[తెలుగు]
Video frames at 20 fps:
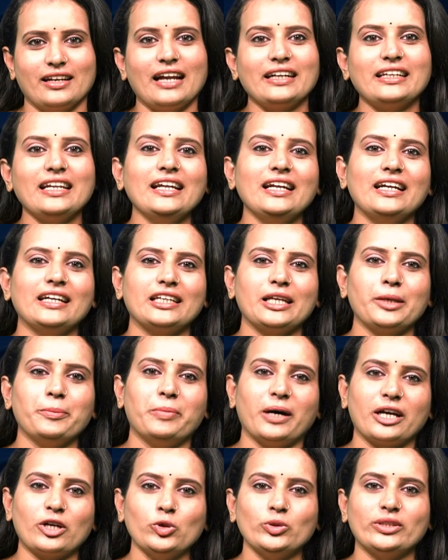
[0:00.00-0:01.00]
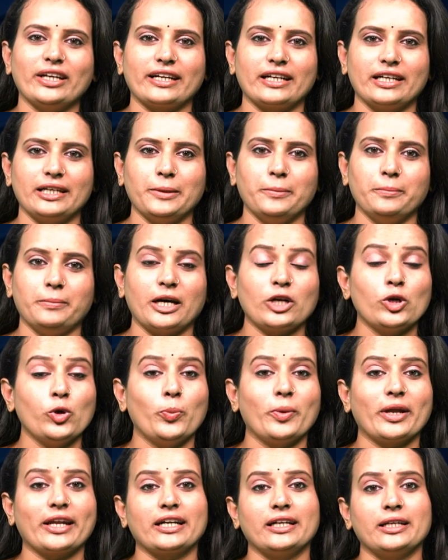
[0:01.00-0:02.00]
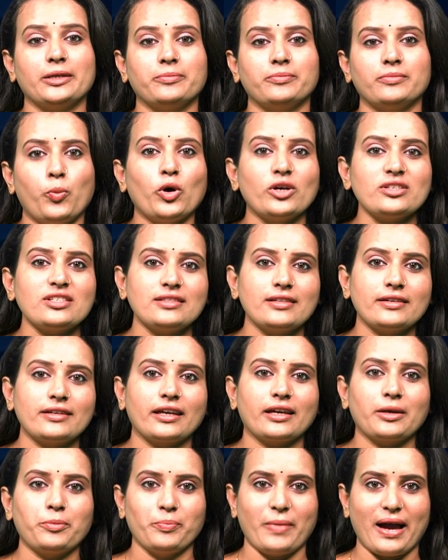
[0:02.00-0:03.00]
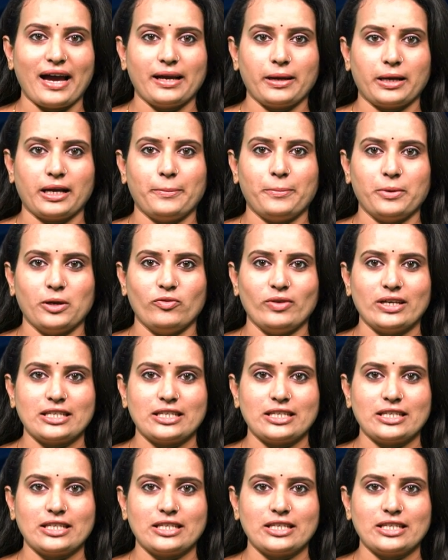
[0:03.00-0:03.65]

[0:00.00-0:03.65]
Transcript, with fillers: నటన అంటే బరువు తగ్గడం బరువు పెరగడం పోస్థటిక్ మేకప్లు